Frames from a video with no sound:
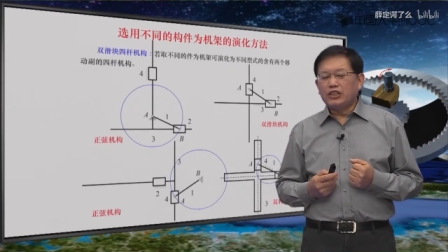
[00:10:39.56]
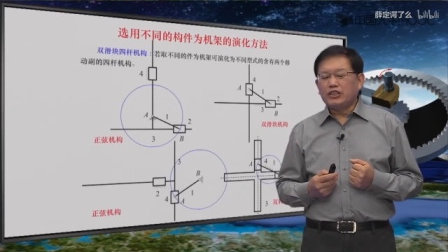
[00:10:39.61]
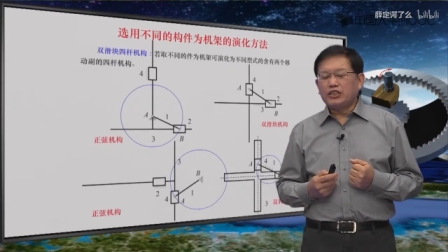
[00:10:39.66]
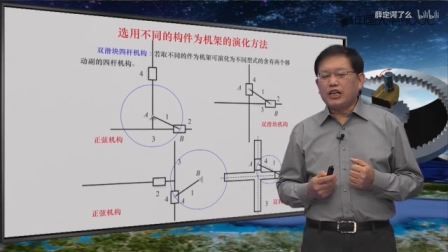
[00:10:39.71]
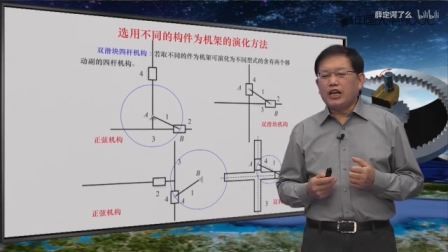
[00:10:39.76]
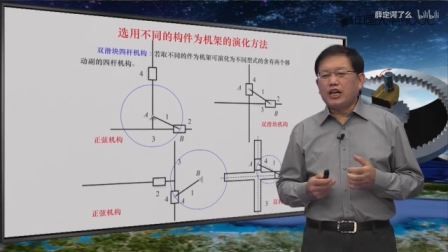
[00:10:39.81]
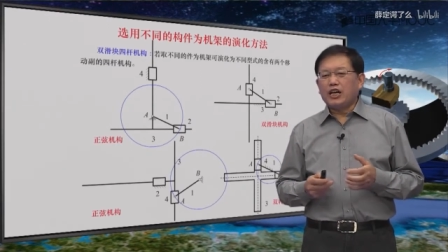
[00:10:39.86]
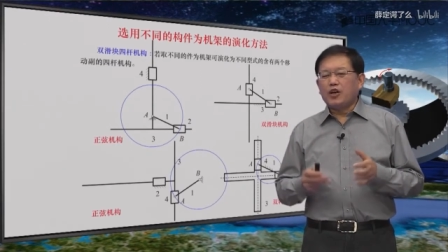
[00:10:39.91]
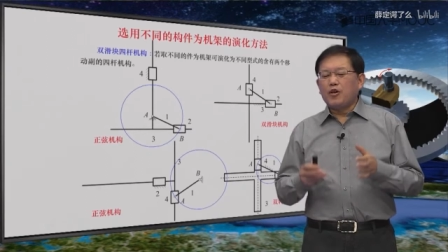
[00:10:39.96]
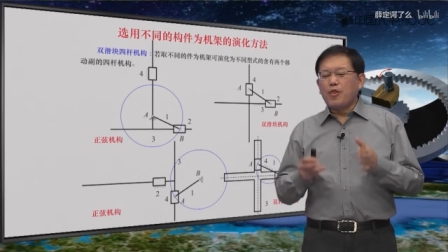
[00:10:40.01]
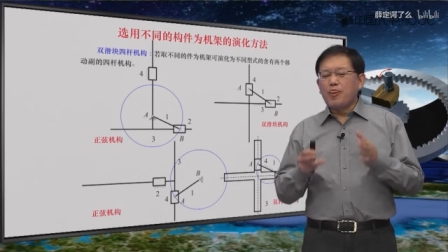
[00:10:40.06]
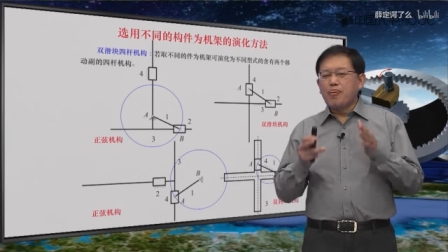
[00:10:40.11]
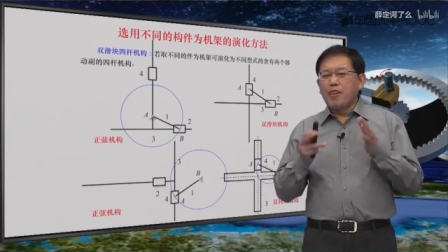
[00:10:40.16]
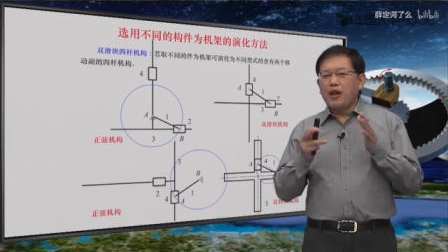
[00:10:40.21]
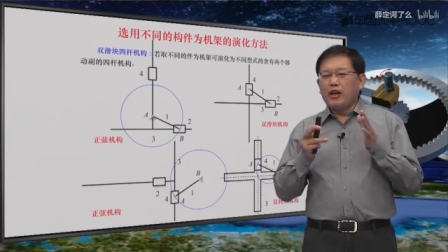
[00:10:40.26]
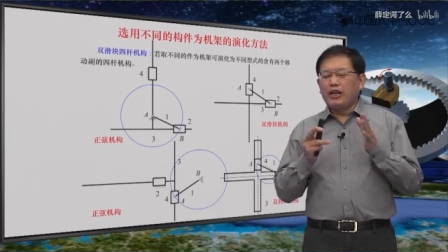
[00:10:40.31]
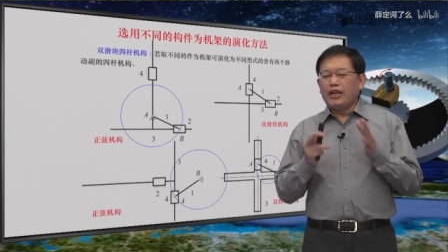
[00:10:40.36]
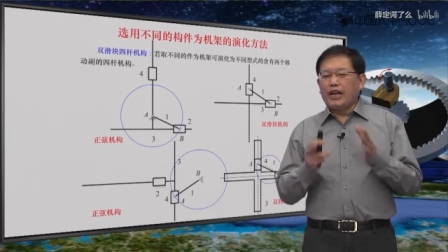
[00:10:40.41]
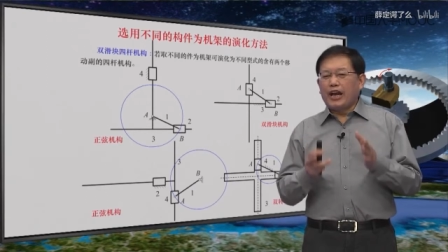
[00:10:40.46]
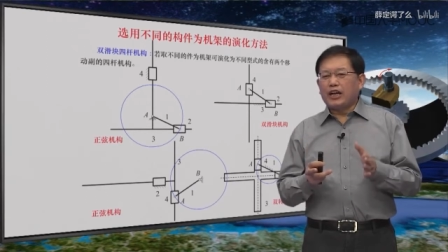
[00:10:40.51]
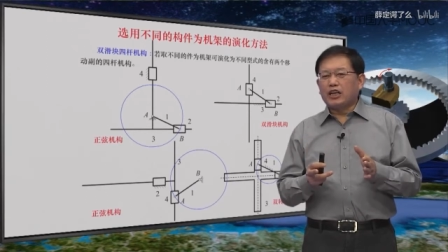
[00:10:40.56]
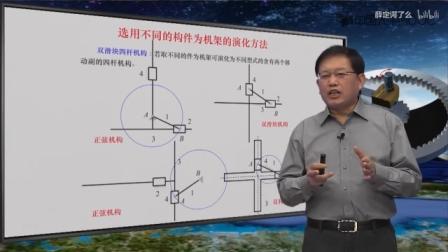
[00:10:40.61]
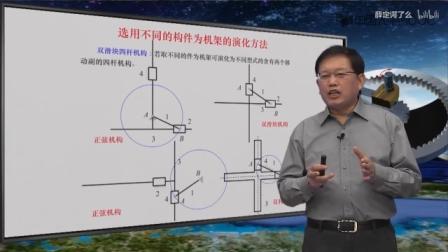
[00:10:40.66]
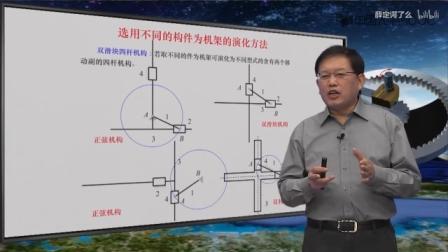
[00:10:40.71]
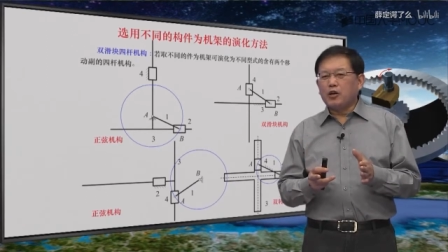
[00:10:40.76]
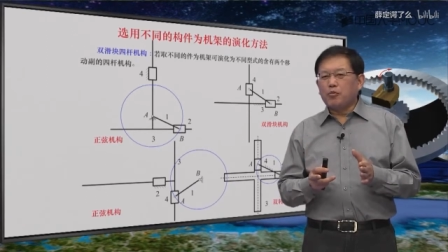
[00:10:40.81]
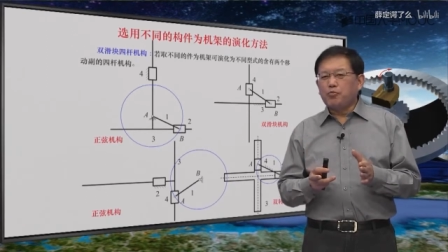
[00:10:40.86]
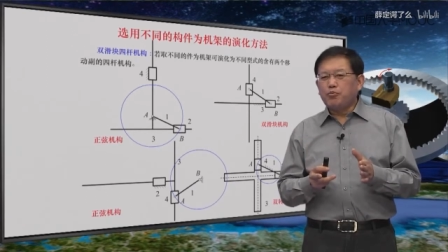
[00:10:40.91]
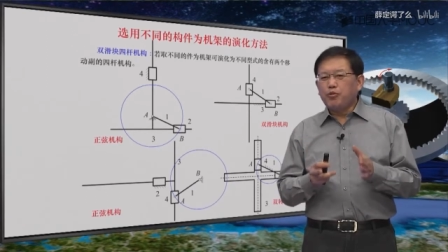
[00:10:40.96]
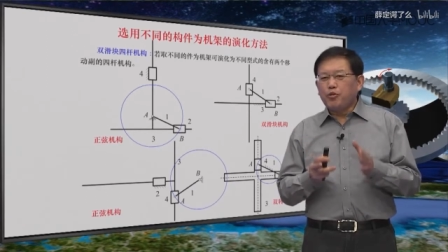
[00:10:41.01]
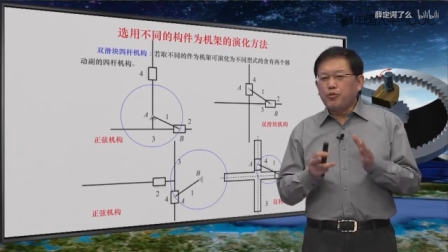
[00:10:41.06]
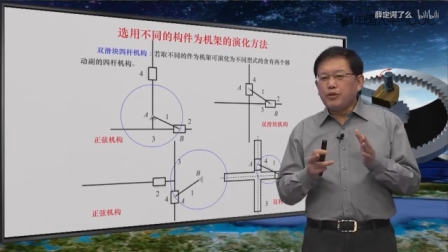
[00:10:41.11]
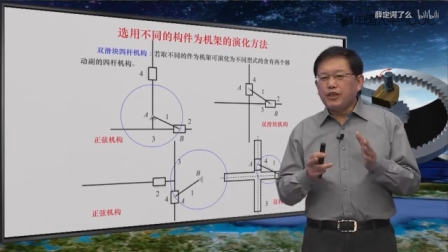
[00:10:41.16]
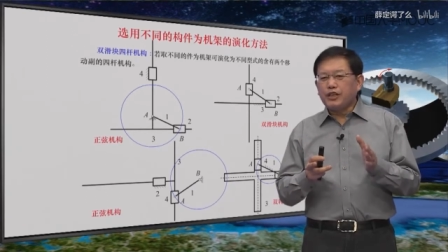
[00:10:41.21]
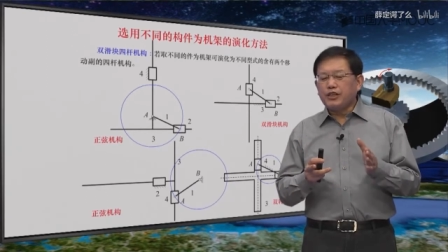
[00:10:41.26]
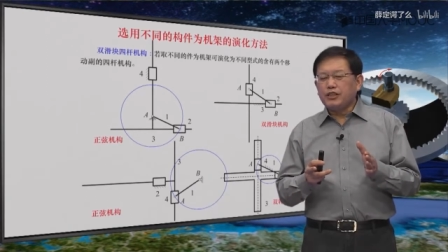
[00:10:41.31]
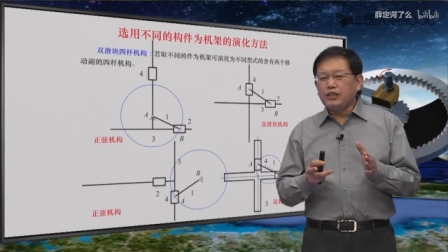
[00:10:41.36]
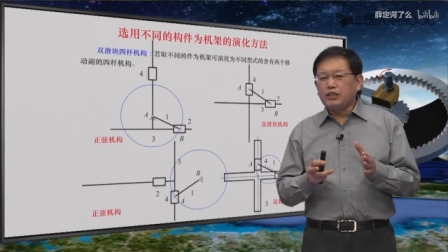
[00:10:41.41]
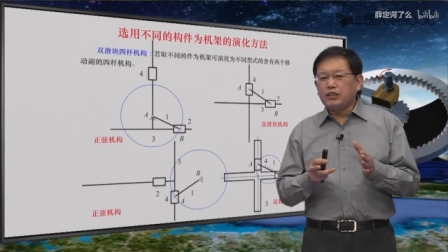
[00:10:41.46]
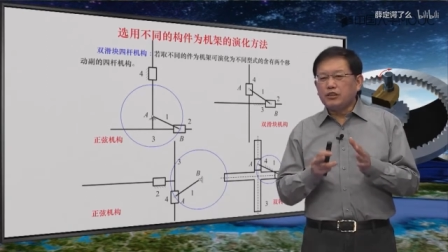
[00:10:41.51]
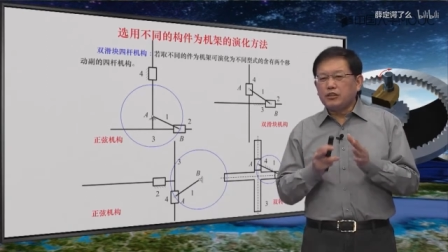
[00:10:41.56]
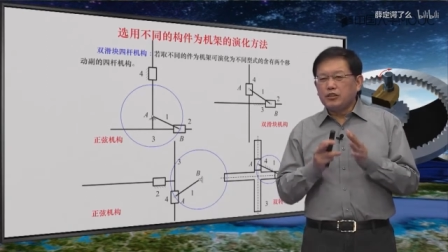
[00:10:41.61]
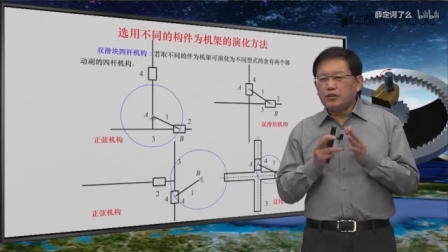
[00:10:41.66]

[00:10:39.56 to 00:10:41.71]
在两个不平